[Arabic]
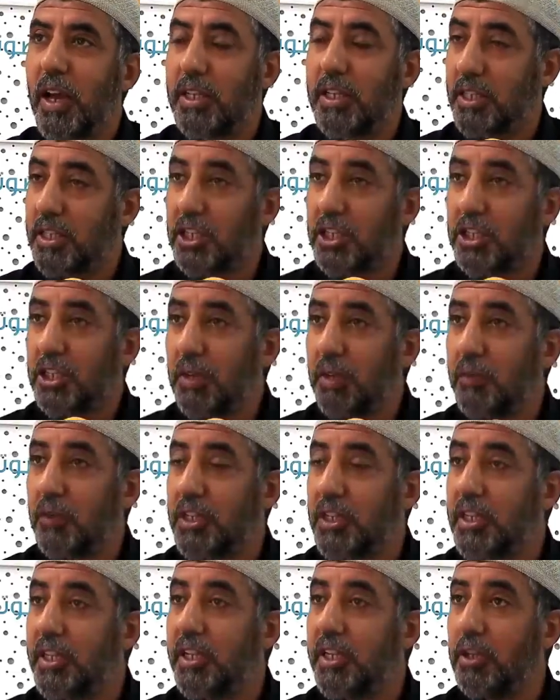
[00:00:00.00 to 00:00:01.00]
سي دي شيفر
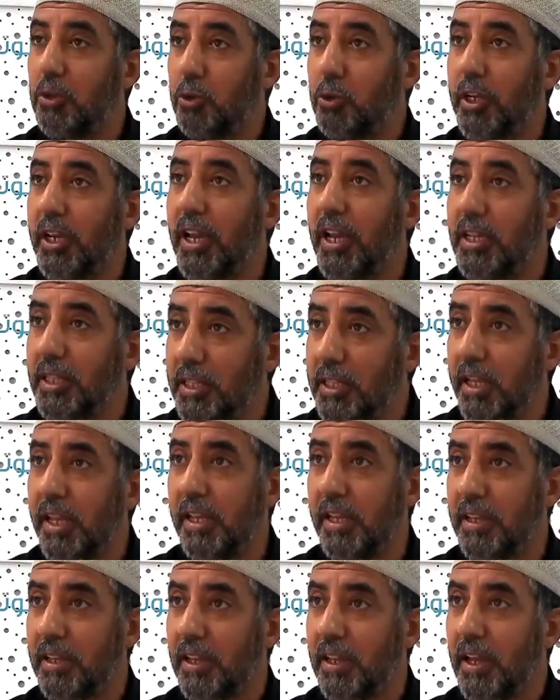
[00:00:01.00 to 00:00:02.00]
سي اون
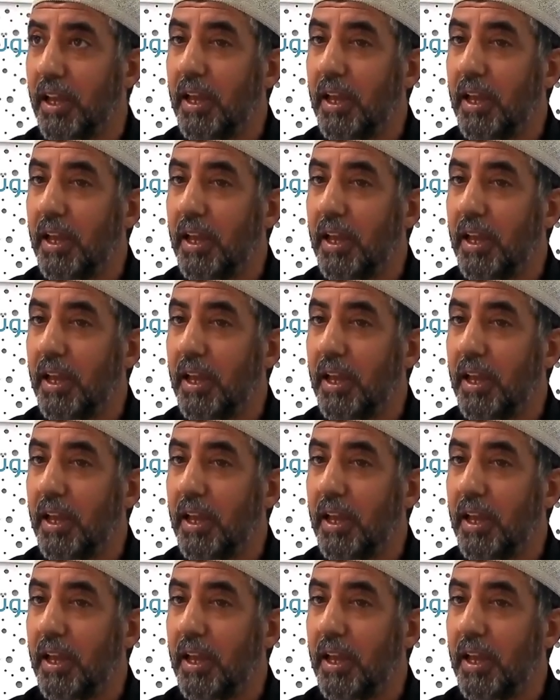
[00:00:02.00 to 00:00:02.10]
رياليتي